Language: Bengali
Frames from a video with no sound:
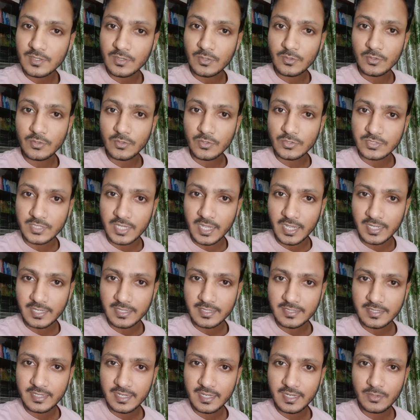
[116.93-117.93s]
লোকও যায়
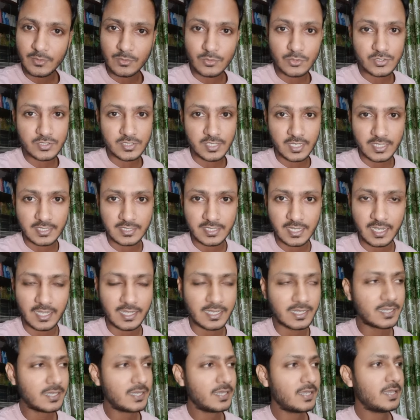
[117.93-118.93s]
হ্যাঁ অনুষ্ঠানে যায়
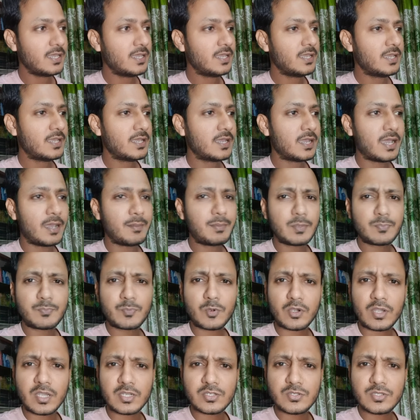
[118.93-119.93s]
এবং
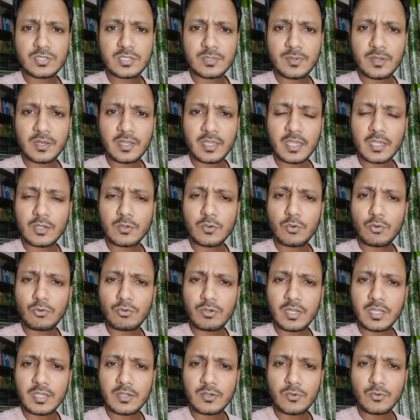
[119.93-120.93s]
প্রকাশ্য দিব লাগে
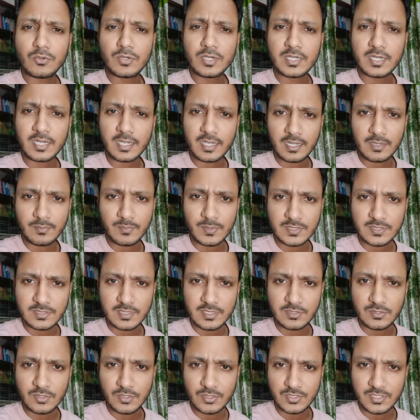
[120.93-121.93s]
কোটি কোটি টাকার
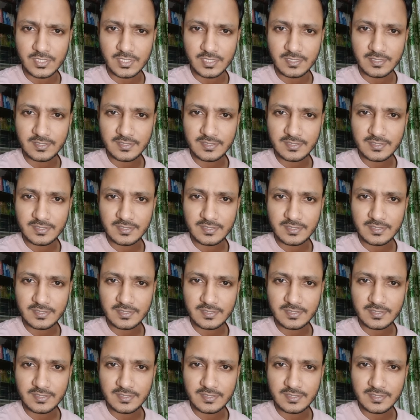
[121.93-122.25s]
বিজনেস হচ্ছে